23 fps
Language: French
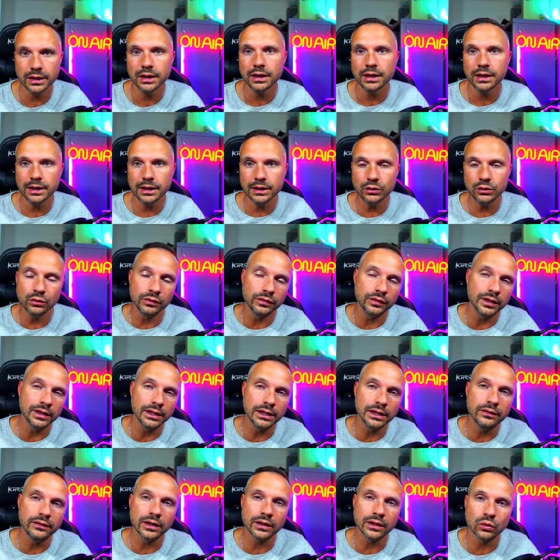les deux fils qui
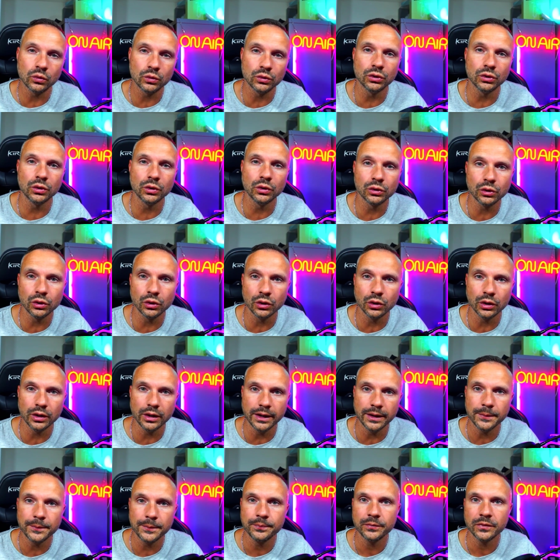viendront dans notre relais
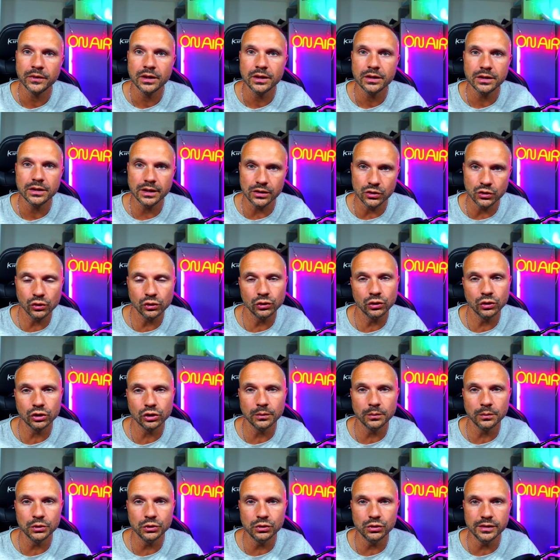et sur notre
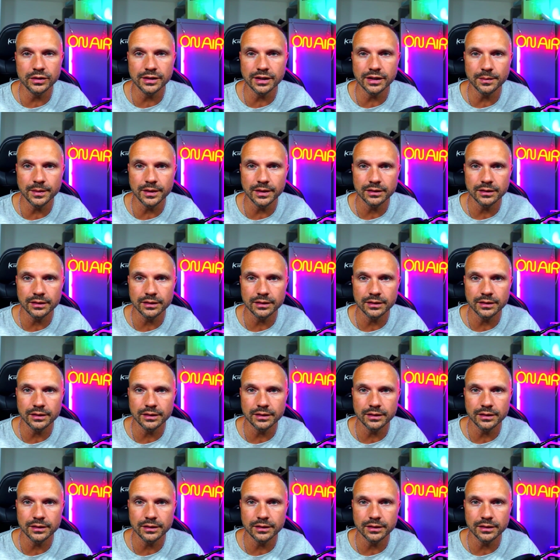module Zigbee.